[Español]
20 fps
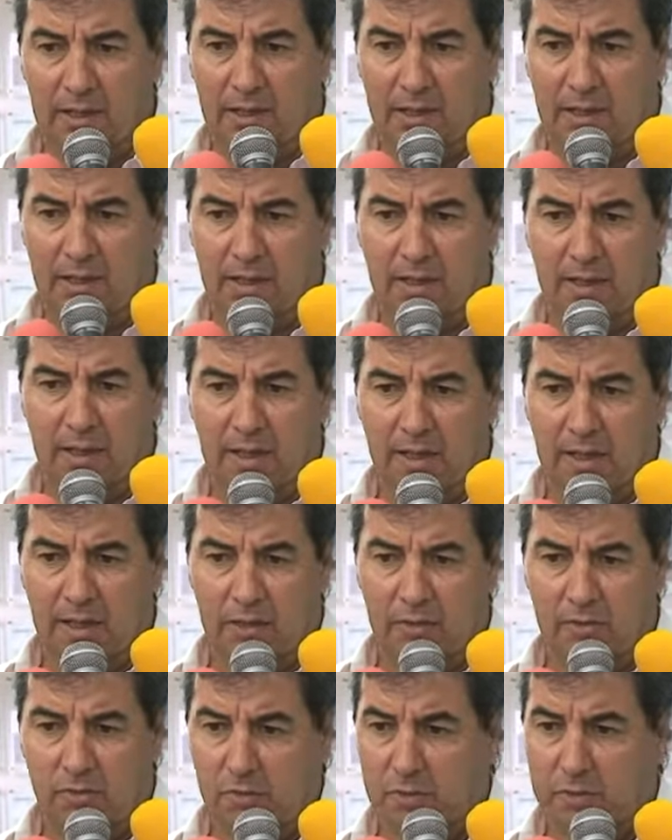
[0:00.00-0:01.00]

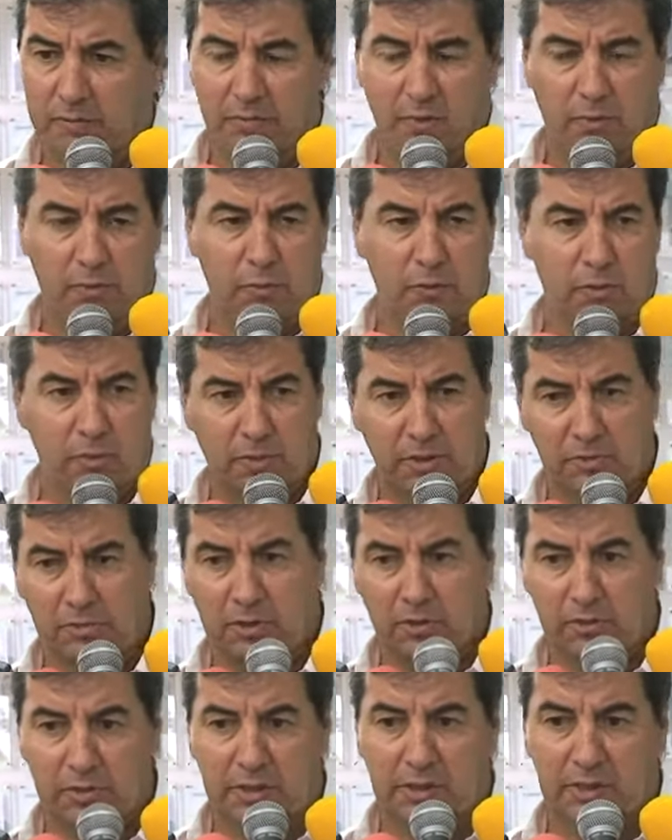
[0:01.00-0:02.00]
Eh, yo prefiero mucho más
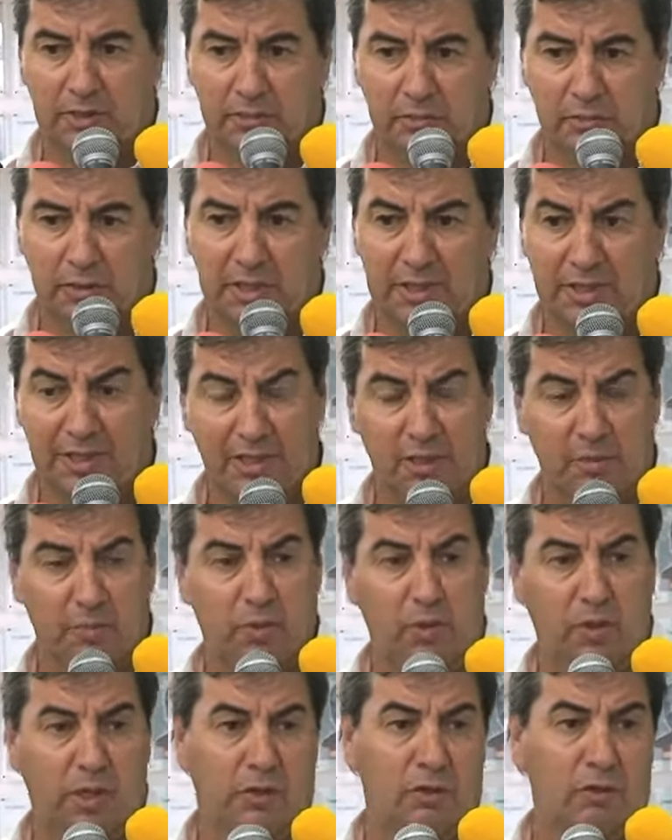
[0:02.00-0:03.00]
una concentración de este
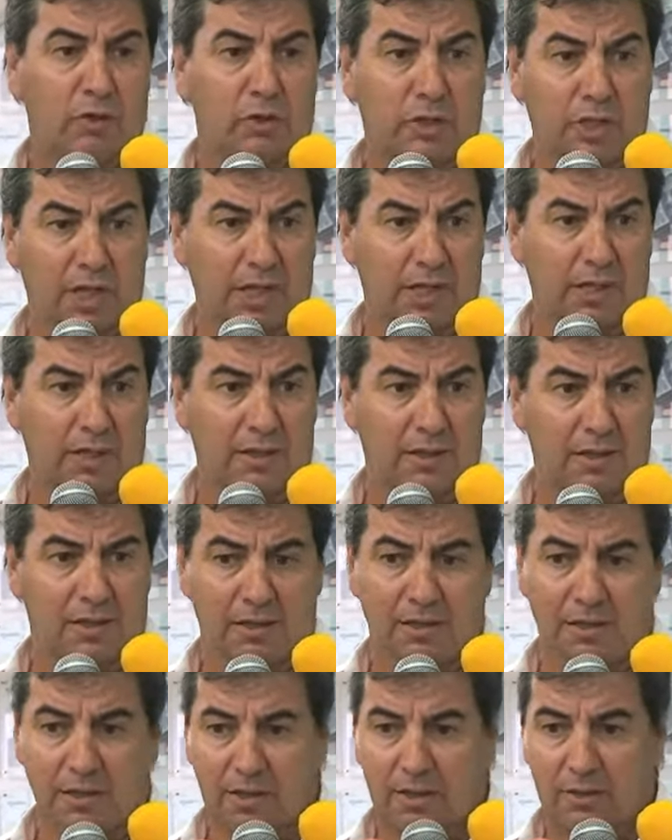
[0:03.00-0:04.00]
tipo que un hotel.
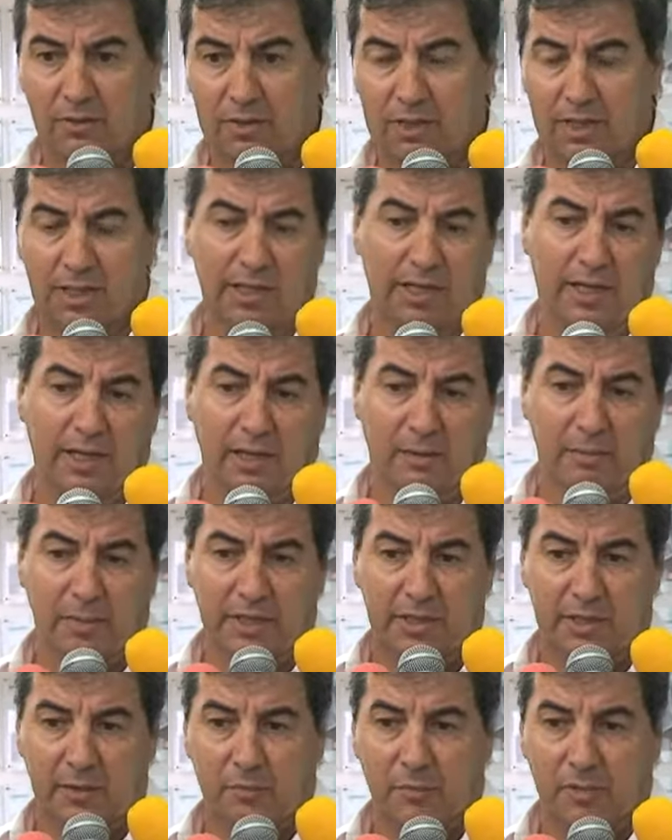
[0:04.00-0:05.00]
El hotel
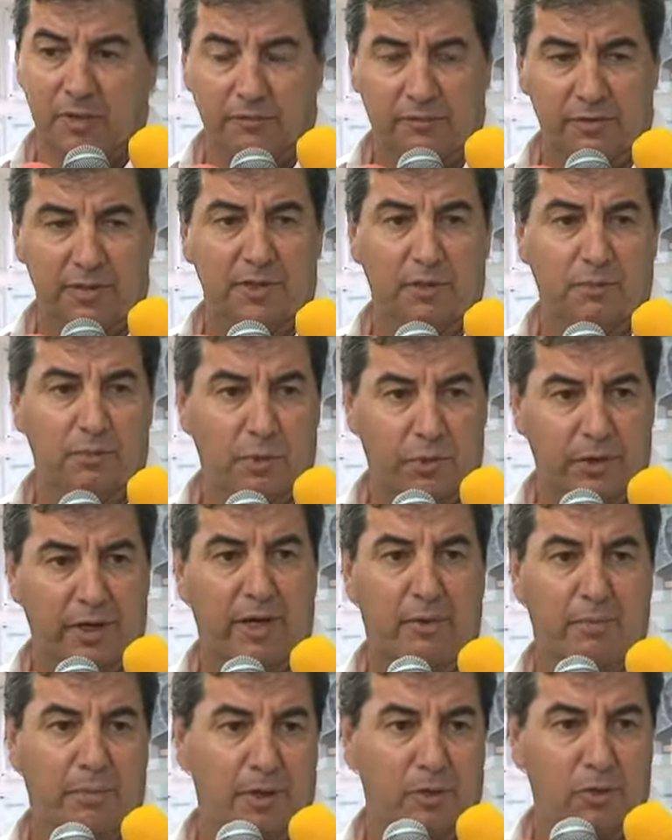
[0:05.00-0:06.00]
generalmente es muy difícil poder
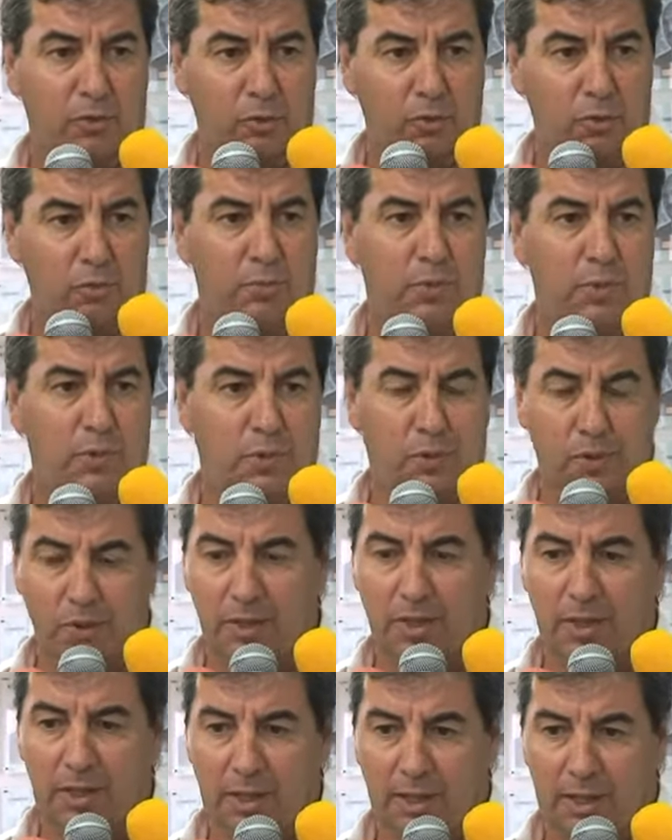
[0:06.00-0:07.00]
armar un grupo,
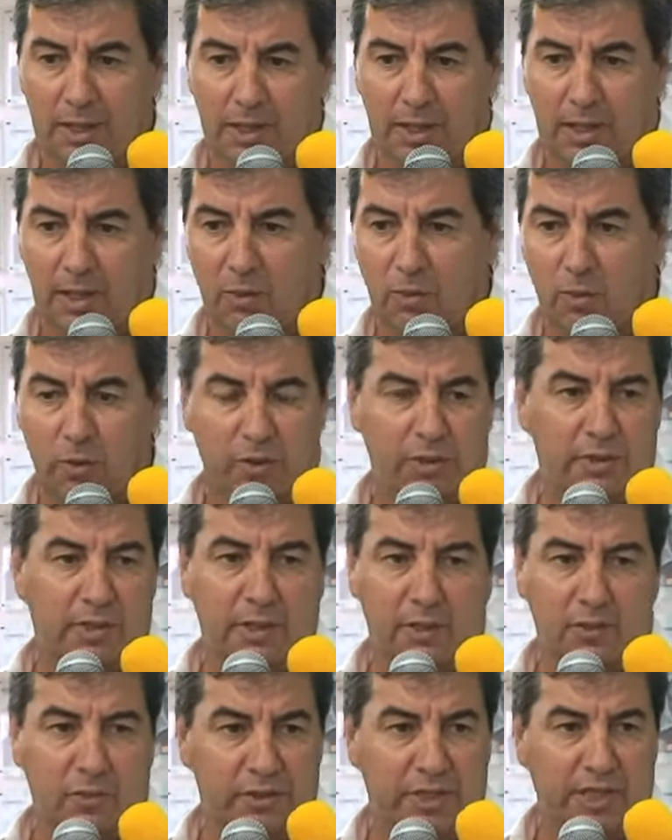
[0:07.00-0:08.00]
que el jugador
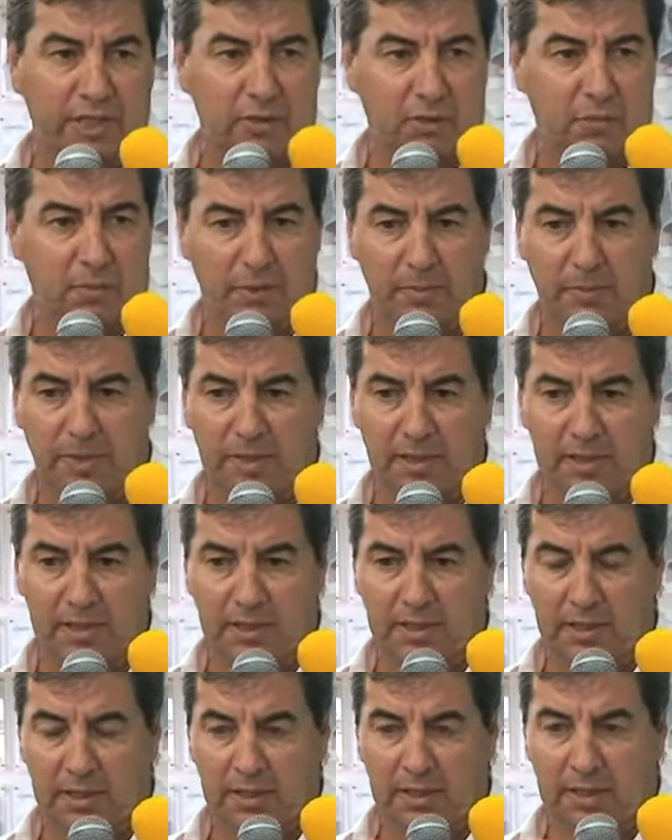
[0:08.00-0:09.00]
tenga en contacto
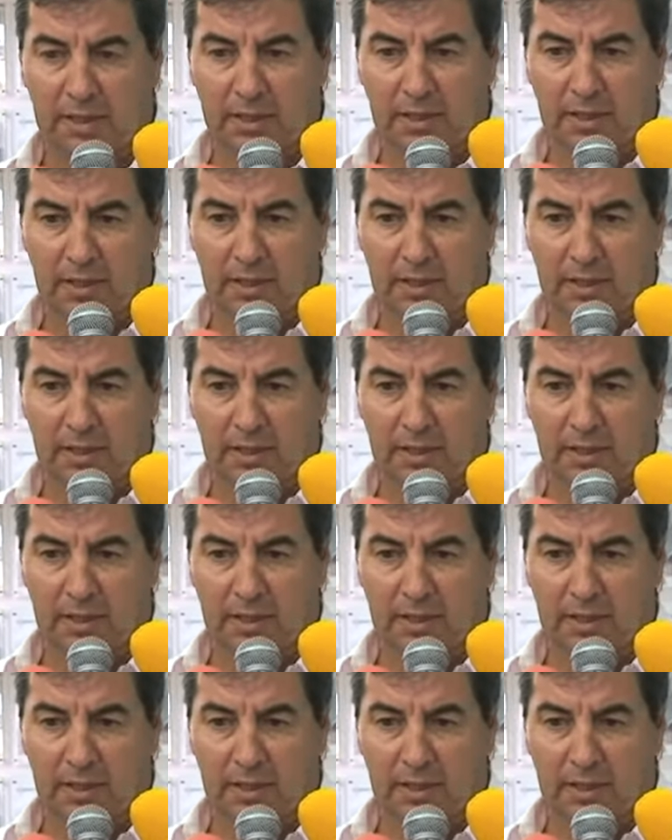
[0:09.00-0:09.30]
permanente.